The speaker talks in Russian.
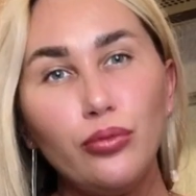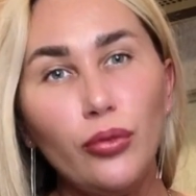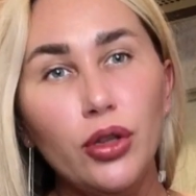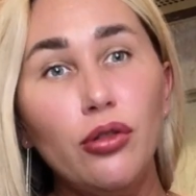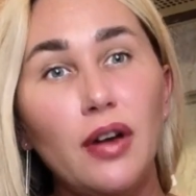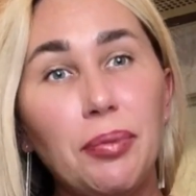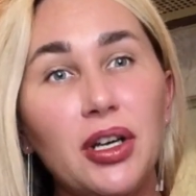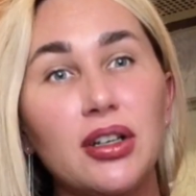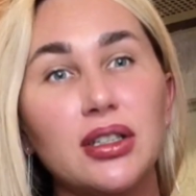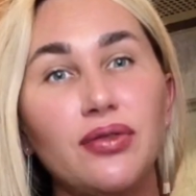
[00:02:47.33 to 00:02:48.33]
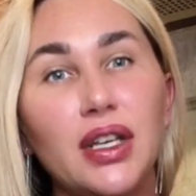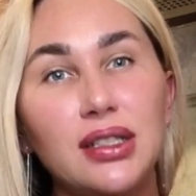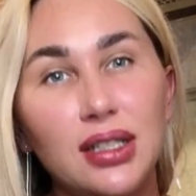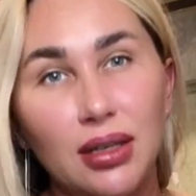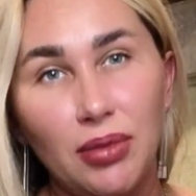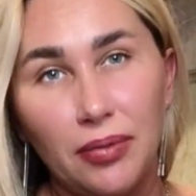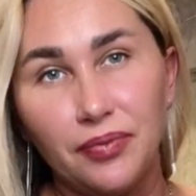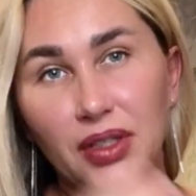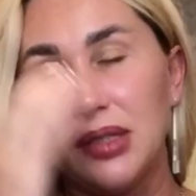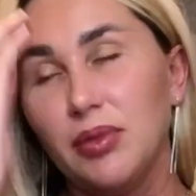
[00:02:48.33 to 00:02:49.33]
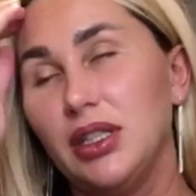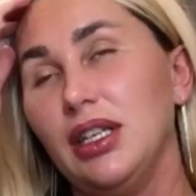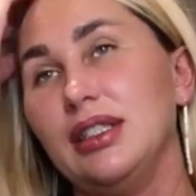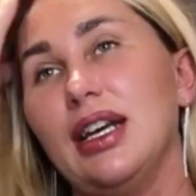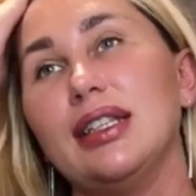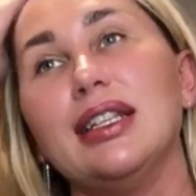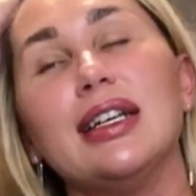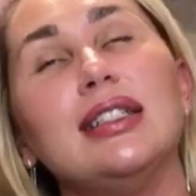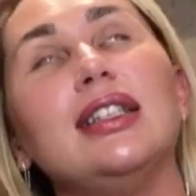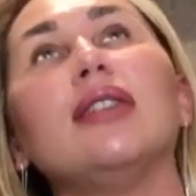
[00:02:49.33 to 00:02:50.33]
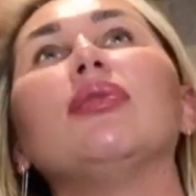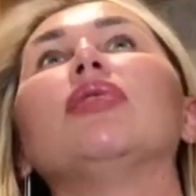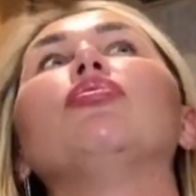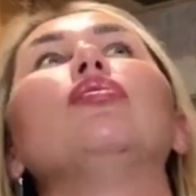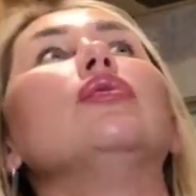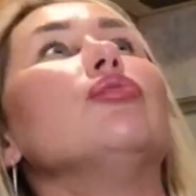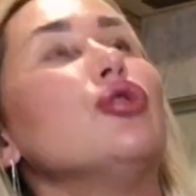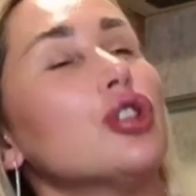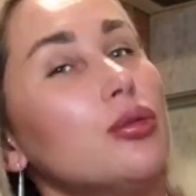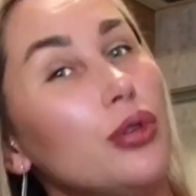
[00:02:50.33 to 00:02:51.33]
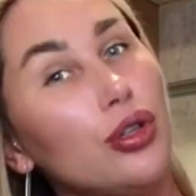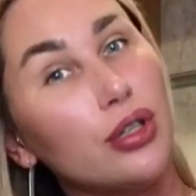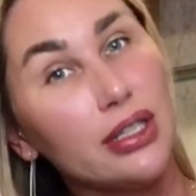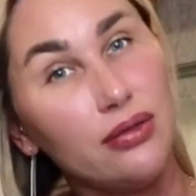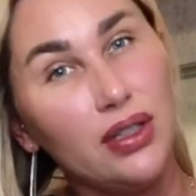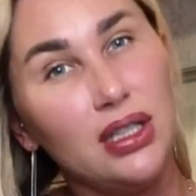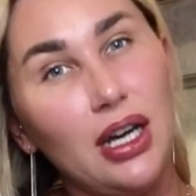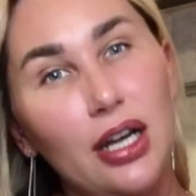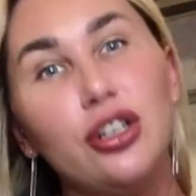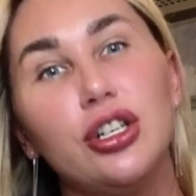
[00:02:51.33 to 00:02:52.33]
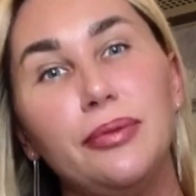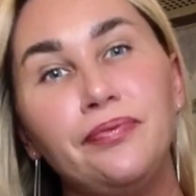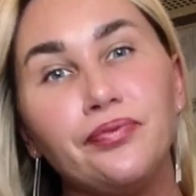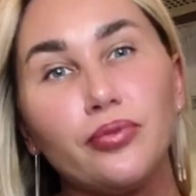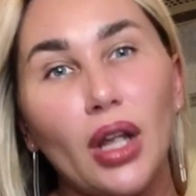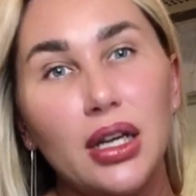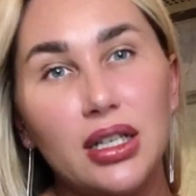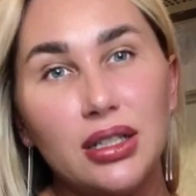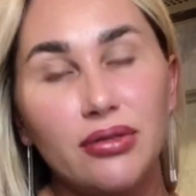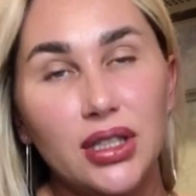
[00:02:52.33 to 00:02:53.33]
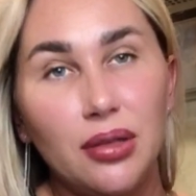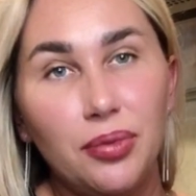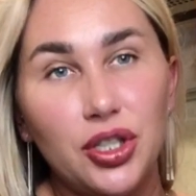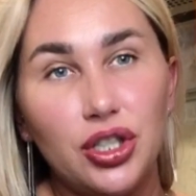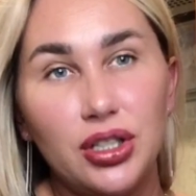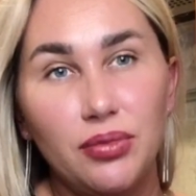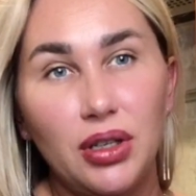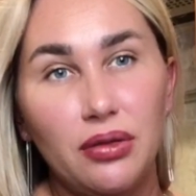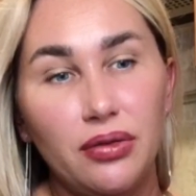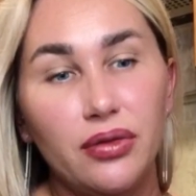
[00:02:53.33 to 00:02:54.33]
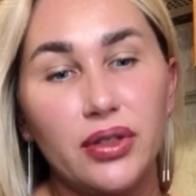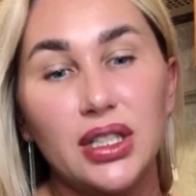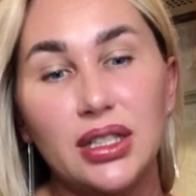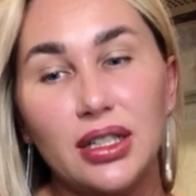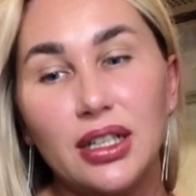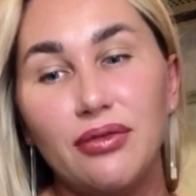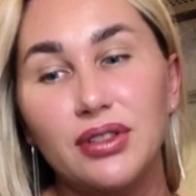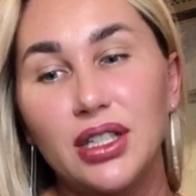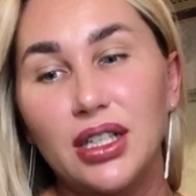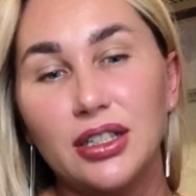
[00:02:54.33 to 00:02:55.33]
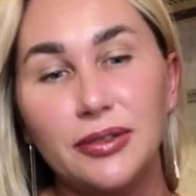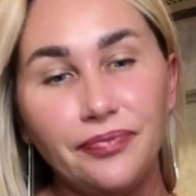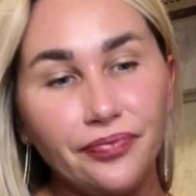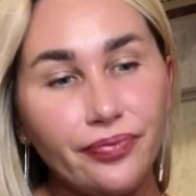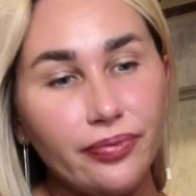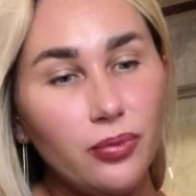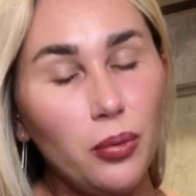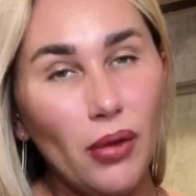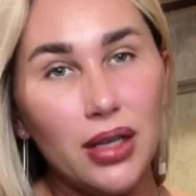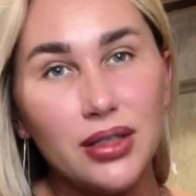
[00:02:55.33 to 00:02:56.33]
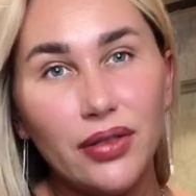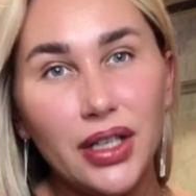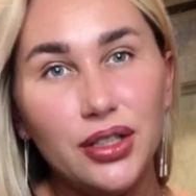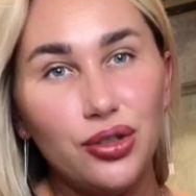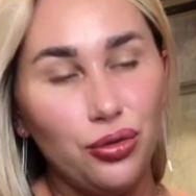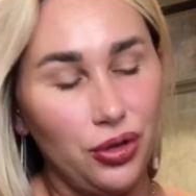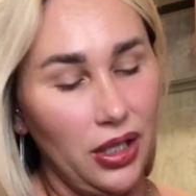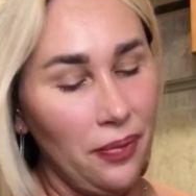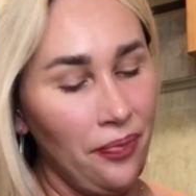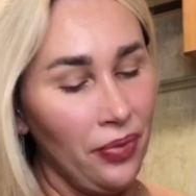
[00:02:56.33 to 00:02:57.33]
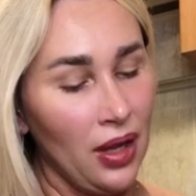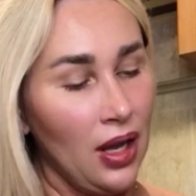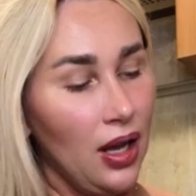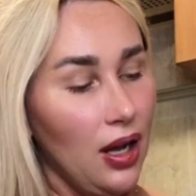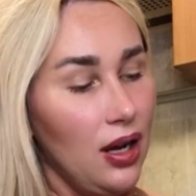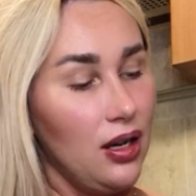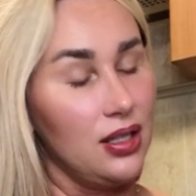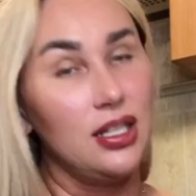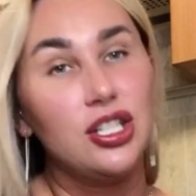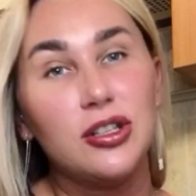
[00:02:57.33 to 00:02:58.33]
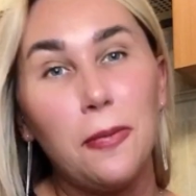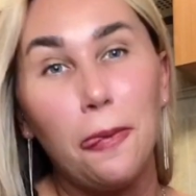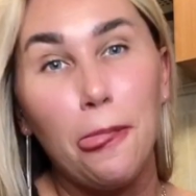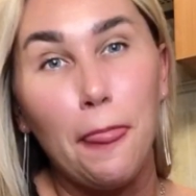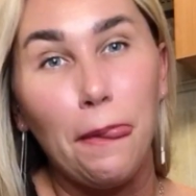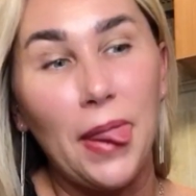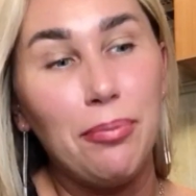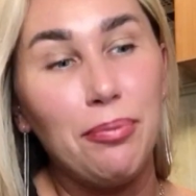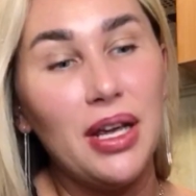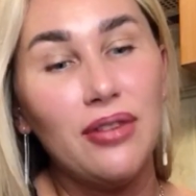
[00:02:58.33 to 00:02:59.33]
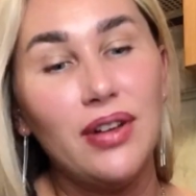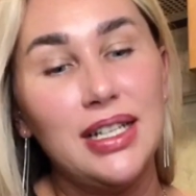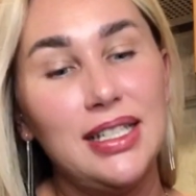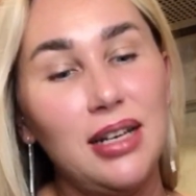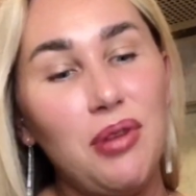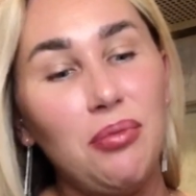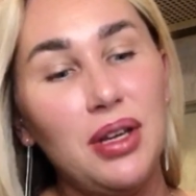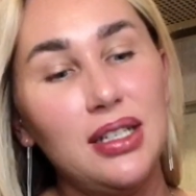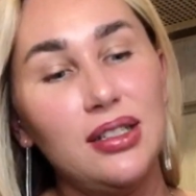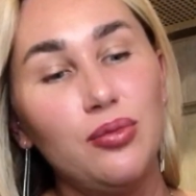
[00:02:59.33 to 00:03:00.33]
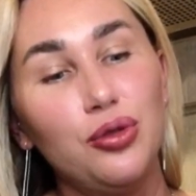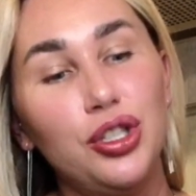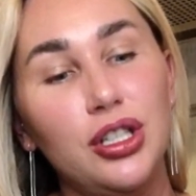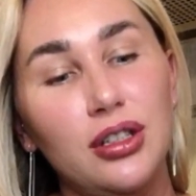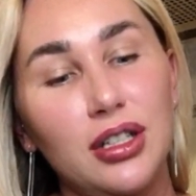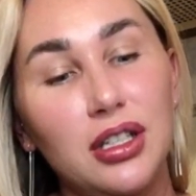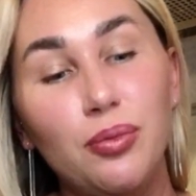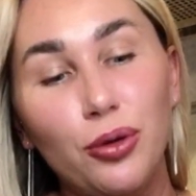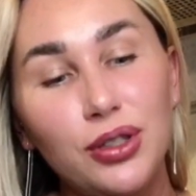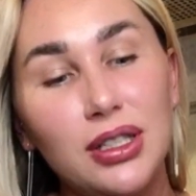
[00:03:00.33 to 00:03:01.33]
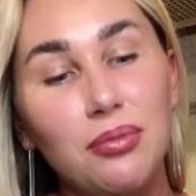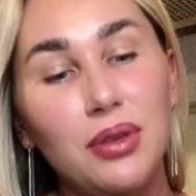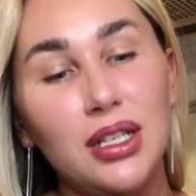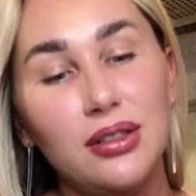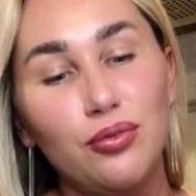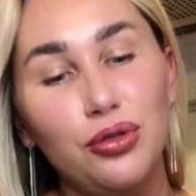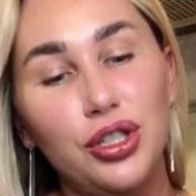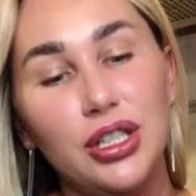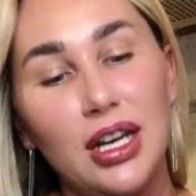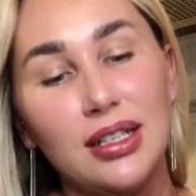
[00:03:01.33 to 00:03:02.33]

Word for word: ну, во-первых, две темы. Смотрите, одна тема, мы можем ее развить дальше, если вы напишите мне в Инстаграм, в Директ, свои истории. А, значит, первая тема – месть мужчин. Не просто месть мужчин, а